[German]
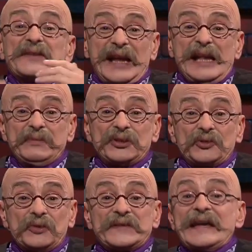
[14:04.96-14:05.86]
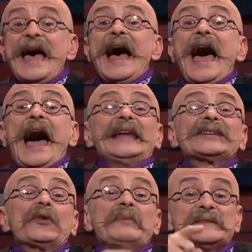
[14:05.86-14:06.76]
Selbstschutz,
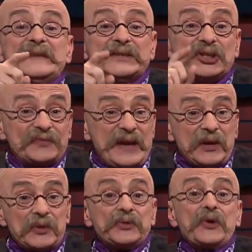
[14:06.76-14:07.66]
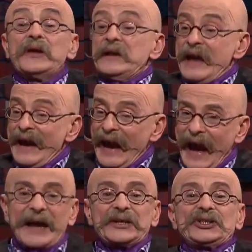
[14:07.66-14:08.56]
alles, womit Sie sich wehren können.
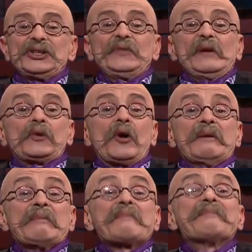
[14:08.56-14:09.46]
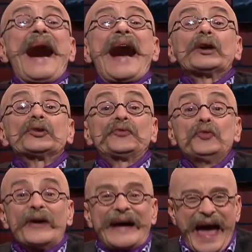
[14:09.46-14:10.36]
Herzlich willkommen bei Bares
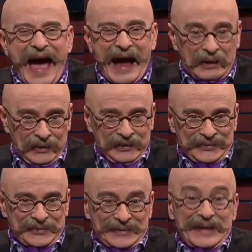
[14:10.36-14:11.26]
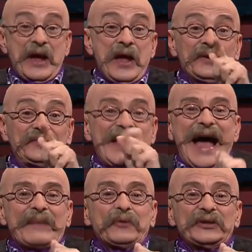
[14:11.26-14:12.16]
für Rares. Wir
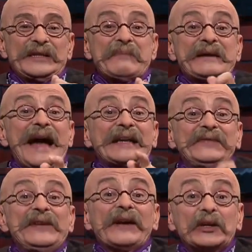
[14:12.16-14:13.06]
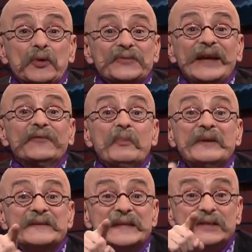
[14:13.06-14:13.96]
haben heute jemand da, die will was loswerden,
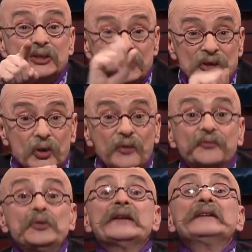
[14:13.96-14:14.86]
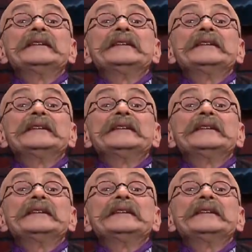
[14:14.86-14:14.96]
womit Sie sich sicherer fühlen.